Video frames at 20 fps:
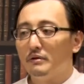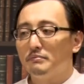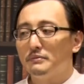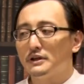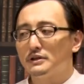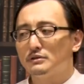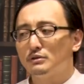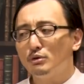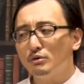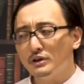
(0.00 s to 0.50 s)
ま
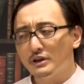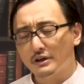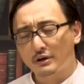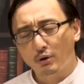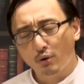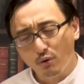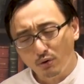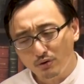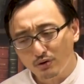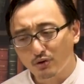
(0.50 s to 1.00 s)
あ、特に
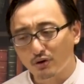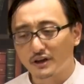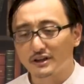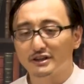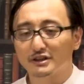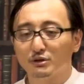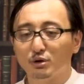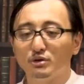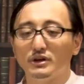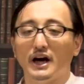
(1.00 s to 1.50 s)
根拠が
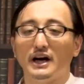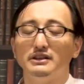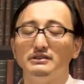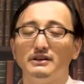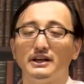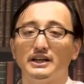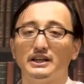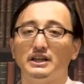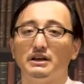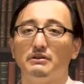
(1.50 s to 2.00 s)
すごくある
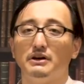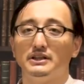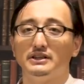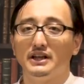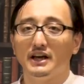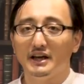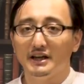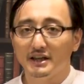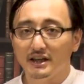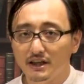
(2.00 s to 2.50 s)
わけでは
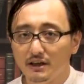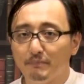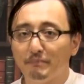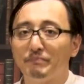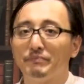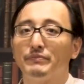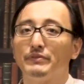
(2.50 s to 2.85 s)
ない、